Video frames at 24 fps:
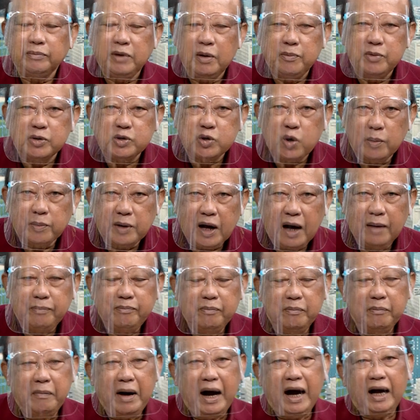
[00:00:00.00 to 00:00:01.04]
ครับท่านผู้ชมครับ
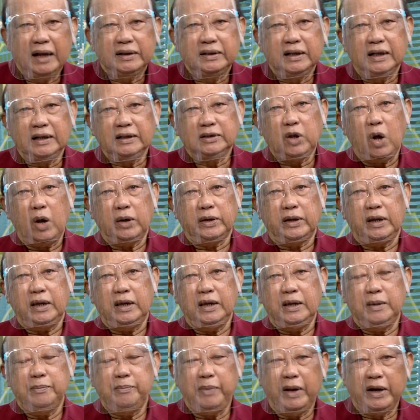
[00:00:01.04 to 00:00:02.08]
มาถึงตอน
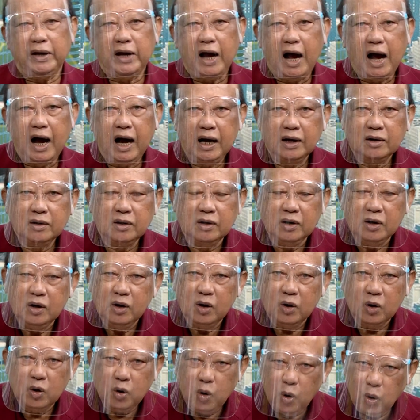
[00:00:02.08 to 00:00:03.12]
นี้ปัญหา
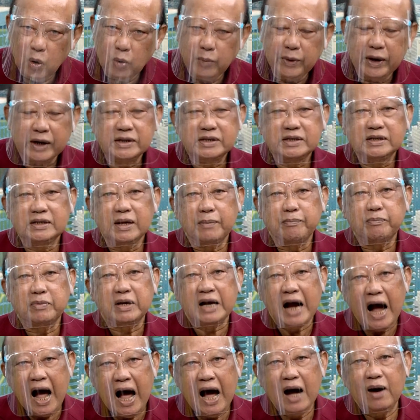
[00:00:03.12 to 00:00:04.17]
โควิด
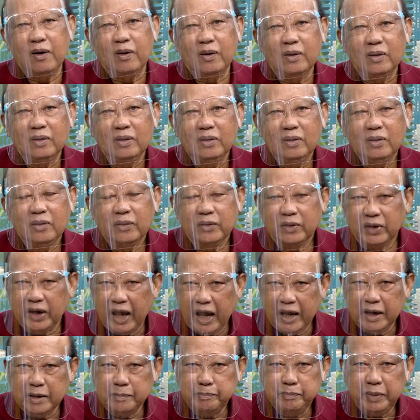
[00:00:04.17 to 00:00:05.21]
-19
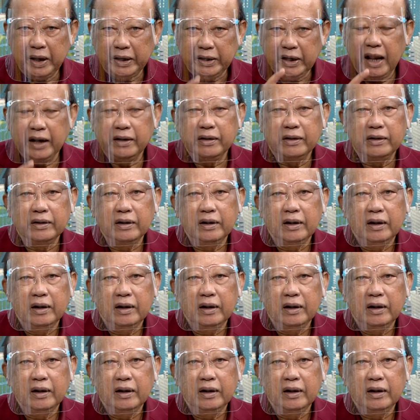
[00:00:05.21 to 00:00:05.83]
ในประเด็น